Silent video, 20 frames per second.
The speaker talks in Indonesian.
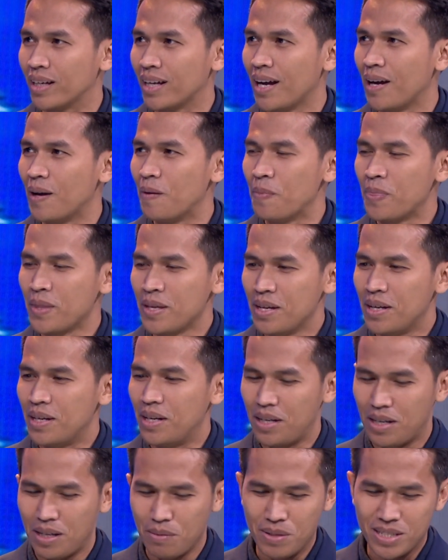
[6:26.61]
mereka
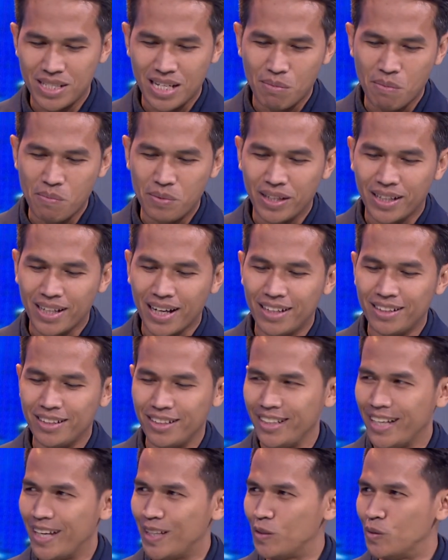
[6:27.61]
uh, bisa
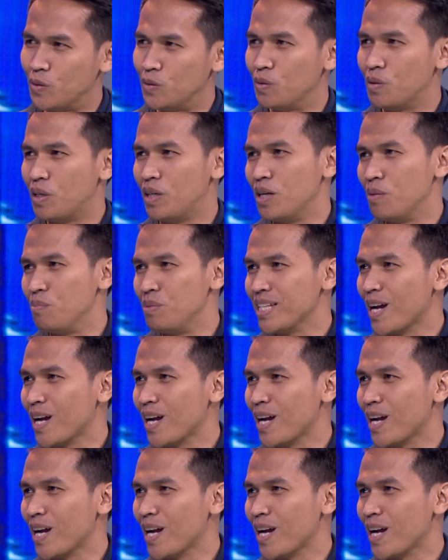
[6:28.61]
memberikan yaitu uh,